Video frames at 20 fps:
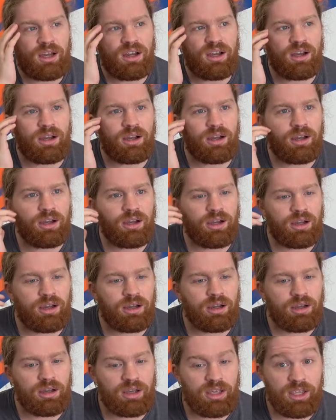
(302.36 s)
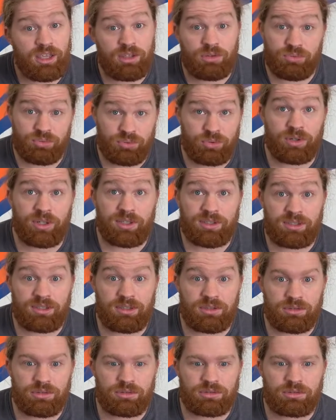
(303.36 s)
Euh, et toujours
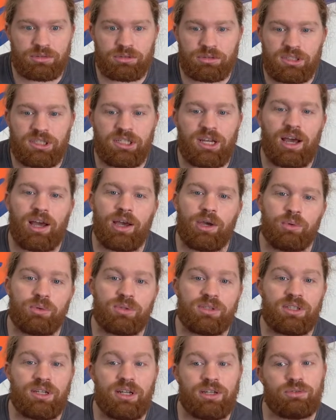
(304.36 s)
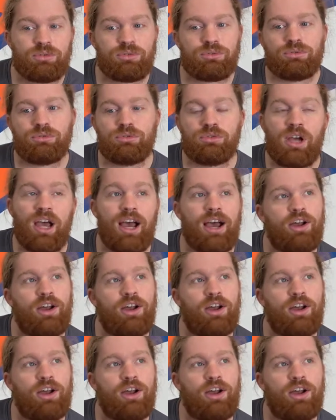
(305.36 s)
est-il qu'il a réussi là-dessus